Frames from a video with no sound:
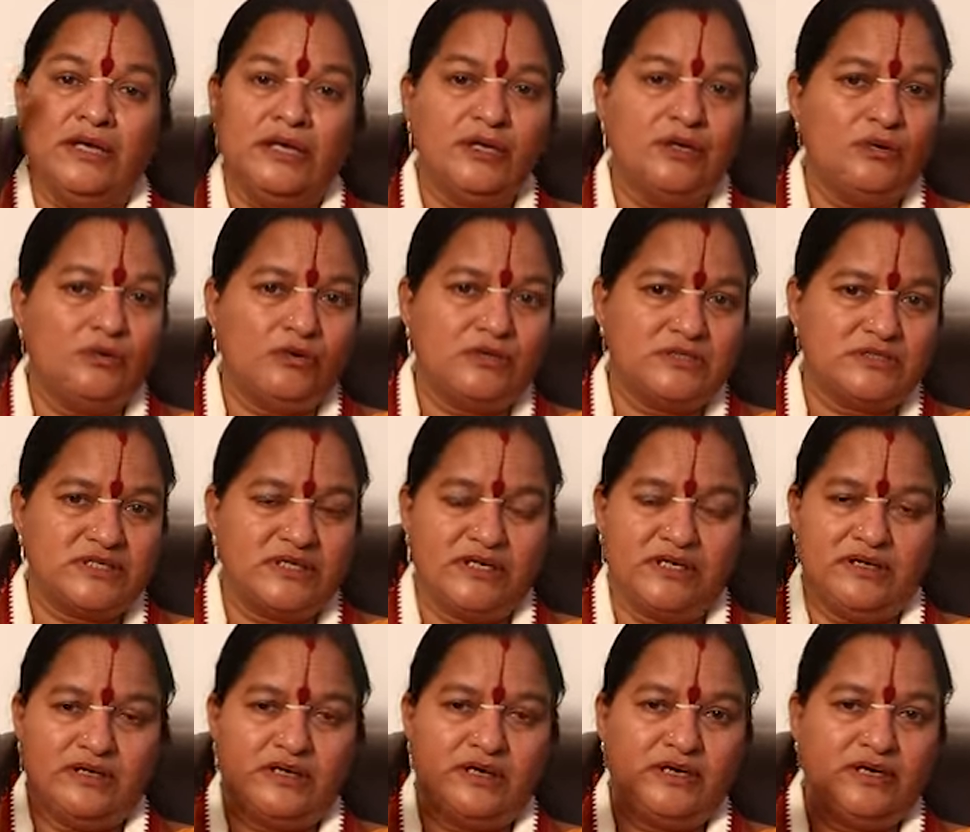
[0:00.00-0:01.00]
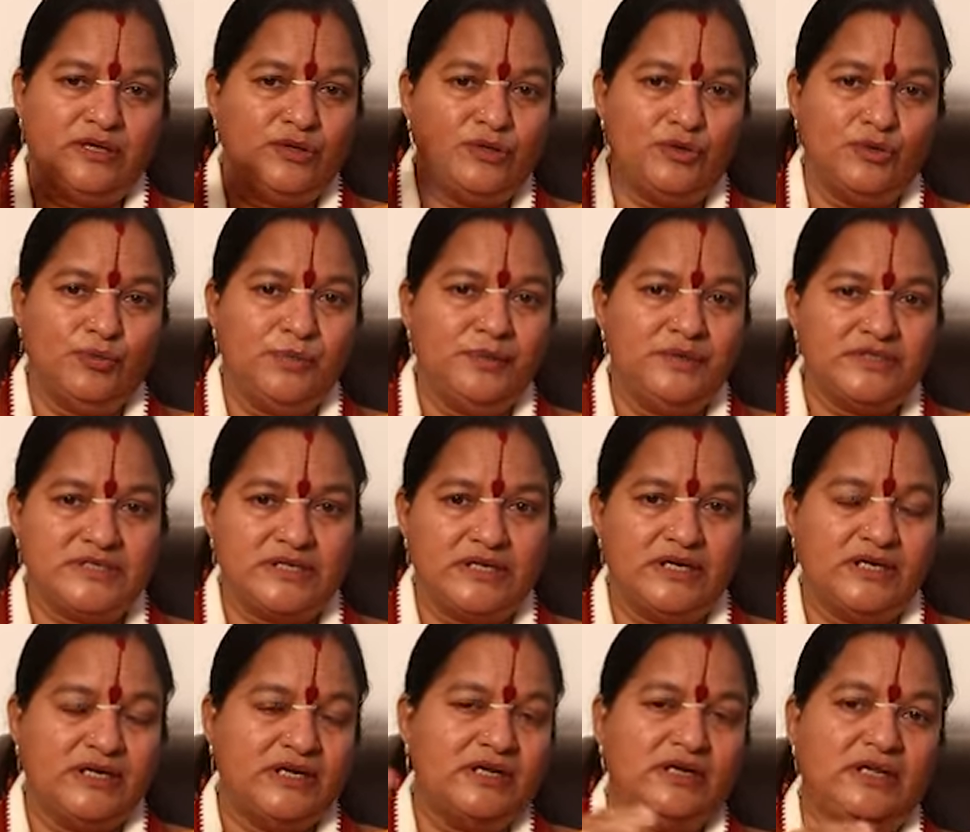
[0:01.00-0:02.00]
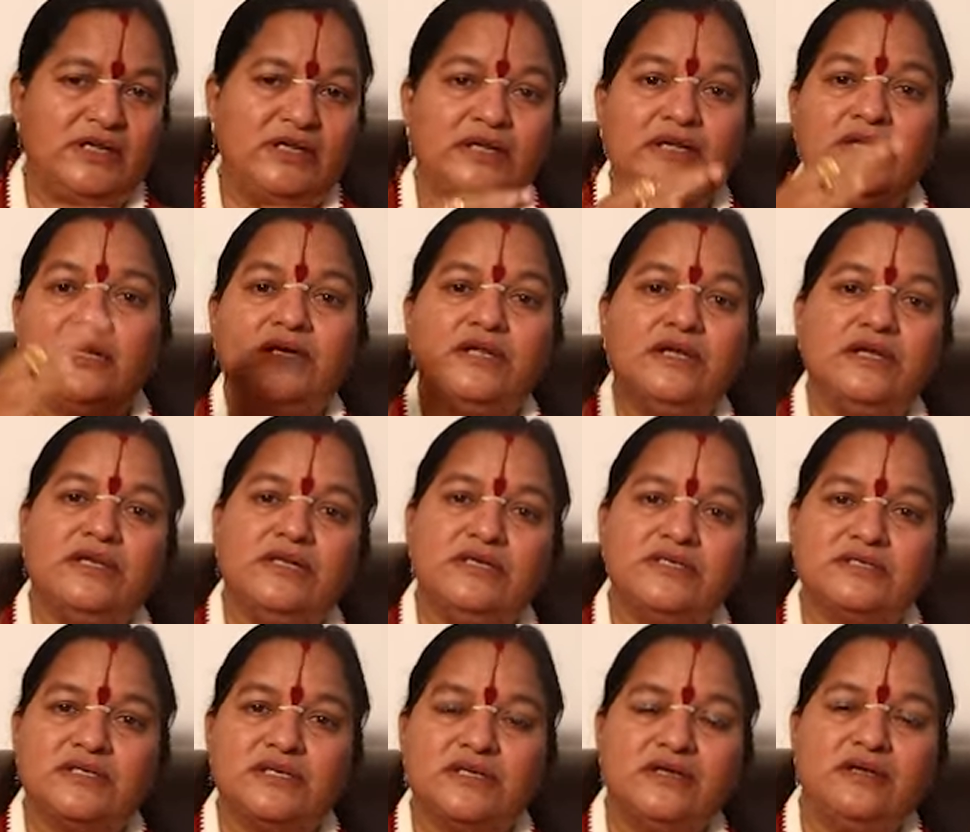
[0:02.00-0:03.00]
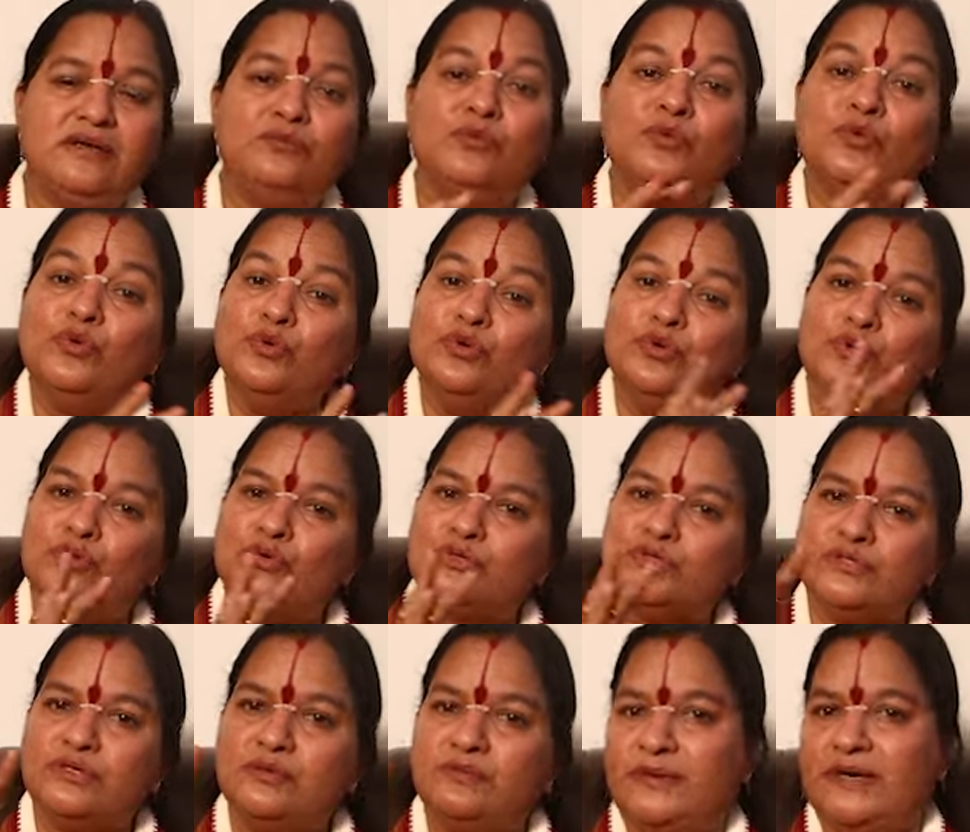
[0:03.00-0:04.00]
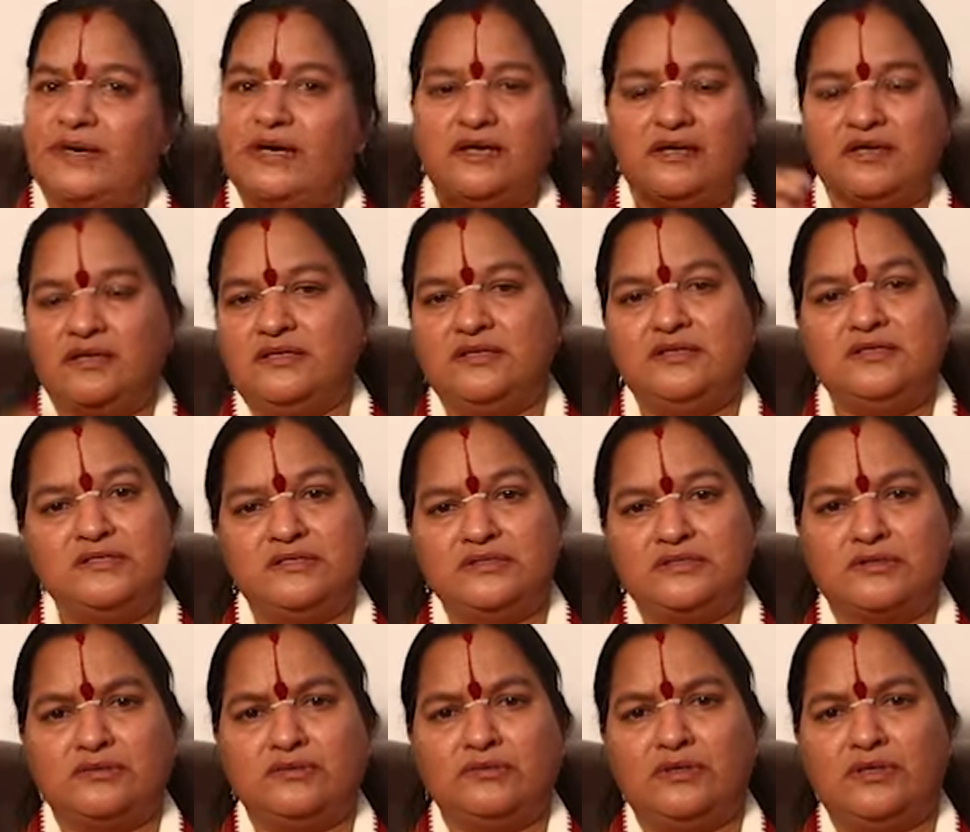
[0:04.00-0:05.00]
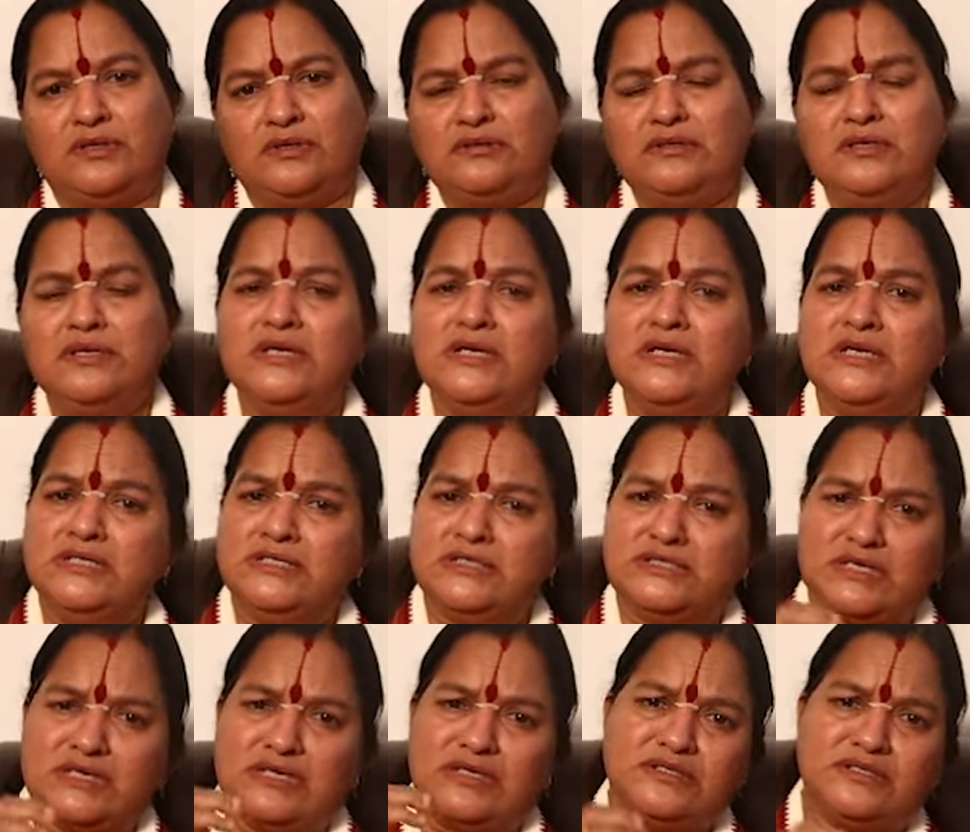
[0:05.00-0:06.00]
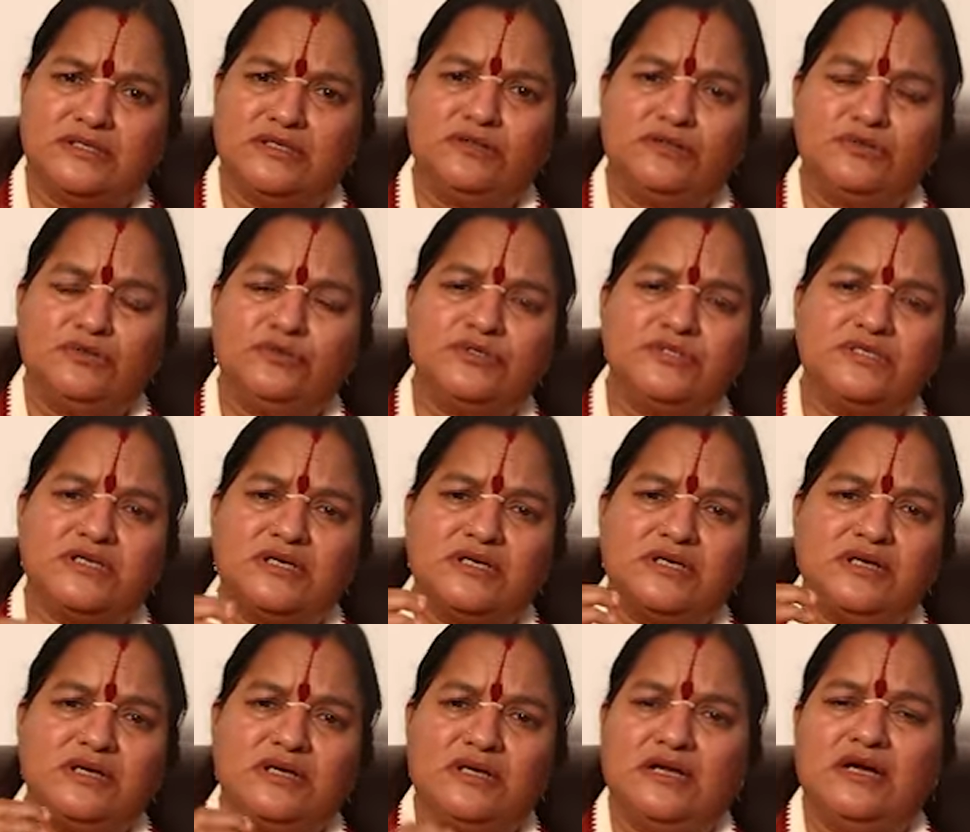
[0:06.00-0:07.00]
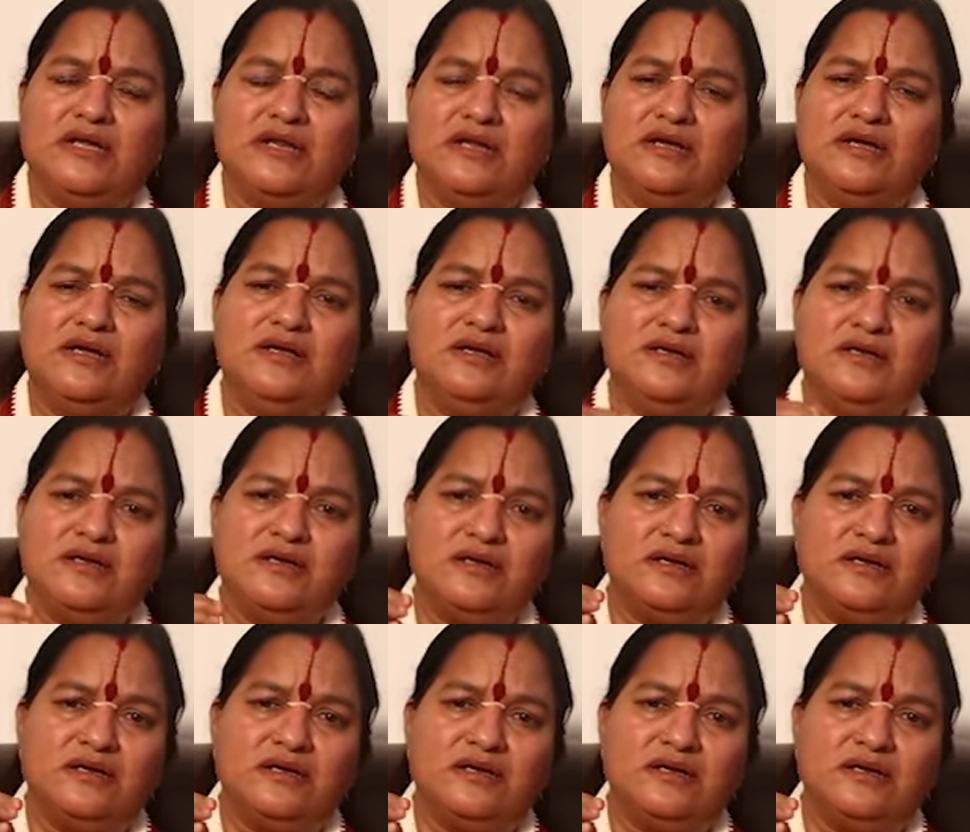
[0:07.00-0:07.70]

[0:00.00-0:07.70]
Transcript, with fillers: ఇంకొక సైడ్ అంటే యూపీ సైడ్ కానీ ఎటైనా సరే మూడు రోజులు పండగ కింద చేసుకుంటారు చాలా సంతోషంగా ఘనంగా